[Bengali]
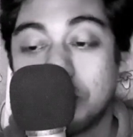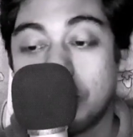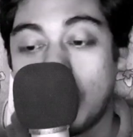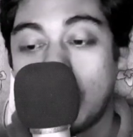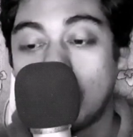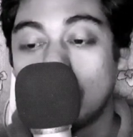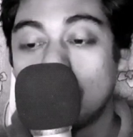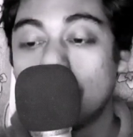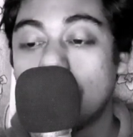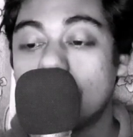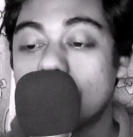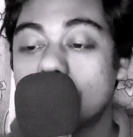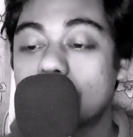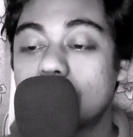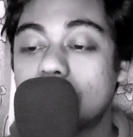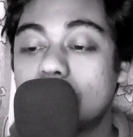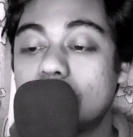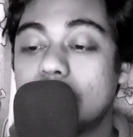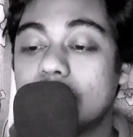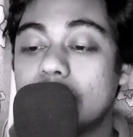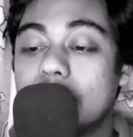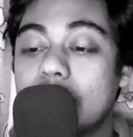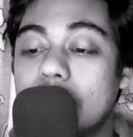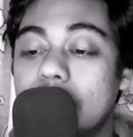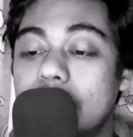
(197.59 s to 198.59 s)

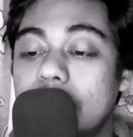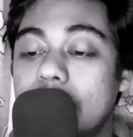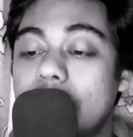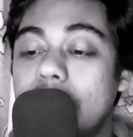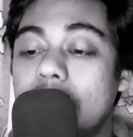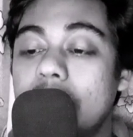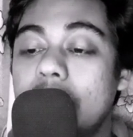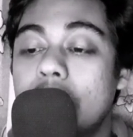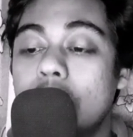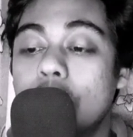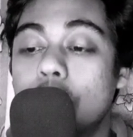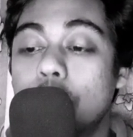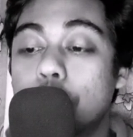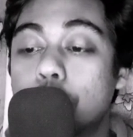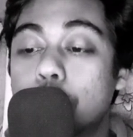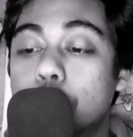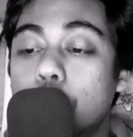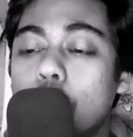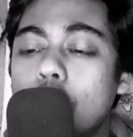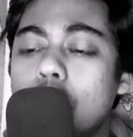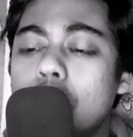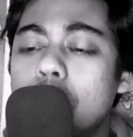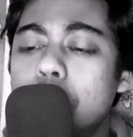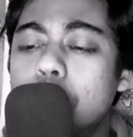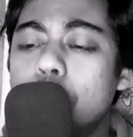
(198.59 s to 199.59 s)
ভালোবাসতে গেলে
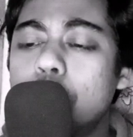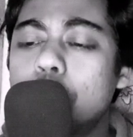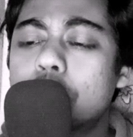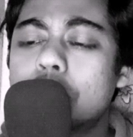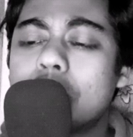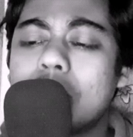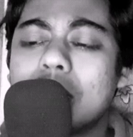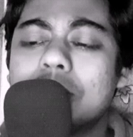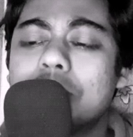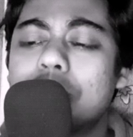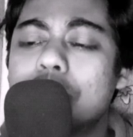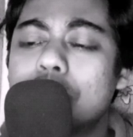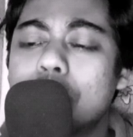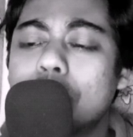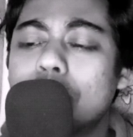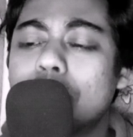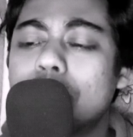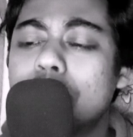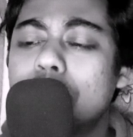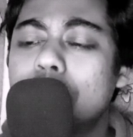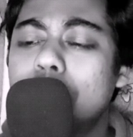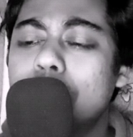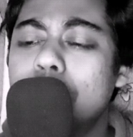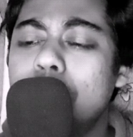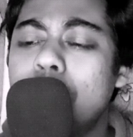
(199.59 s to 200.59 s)
স্বল্প
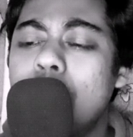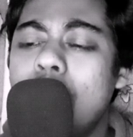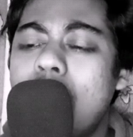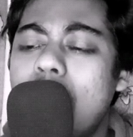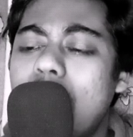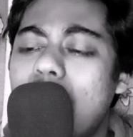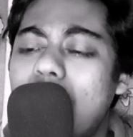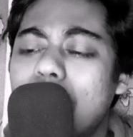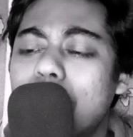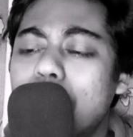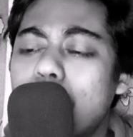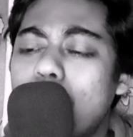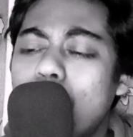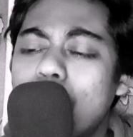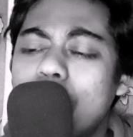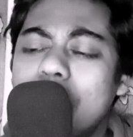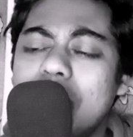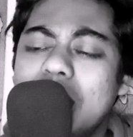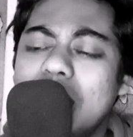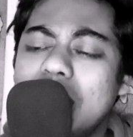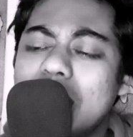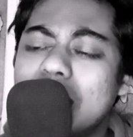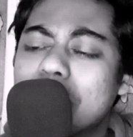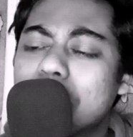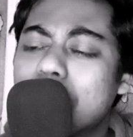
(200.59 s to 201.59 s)
স্বাচ্ছন্দ আর
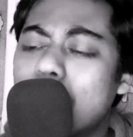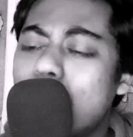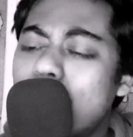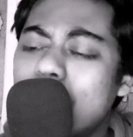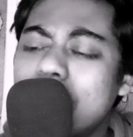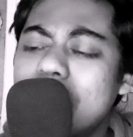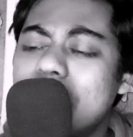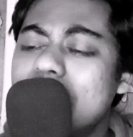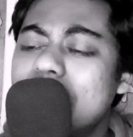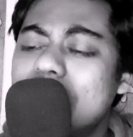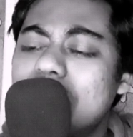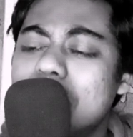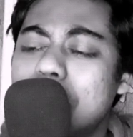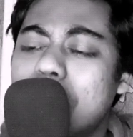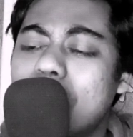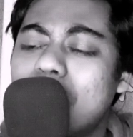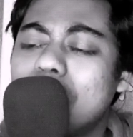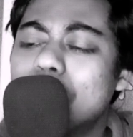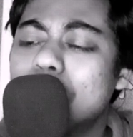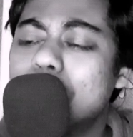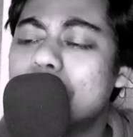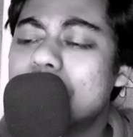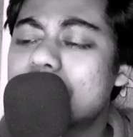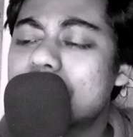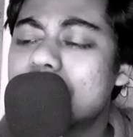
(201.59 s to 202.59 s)
অনেক অনেক
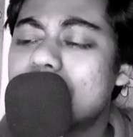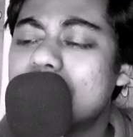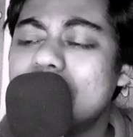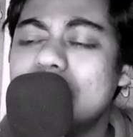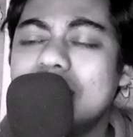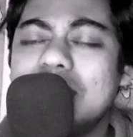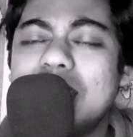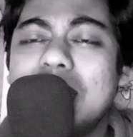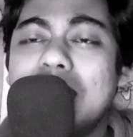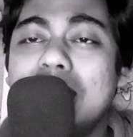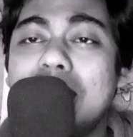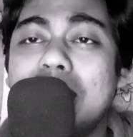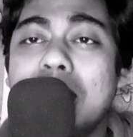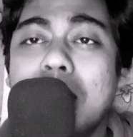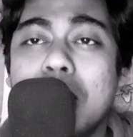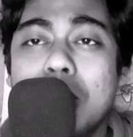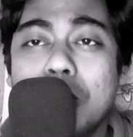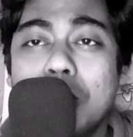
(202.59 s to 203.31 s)
ভালোবাসা নিয়ে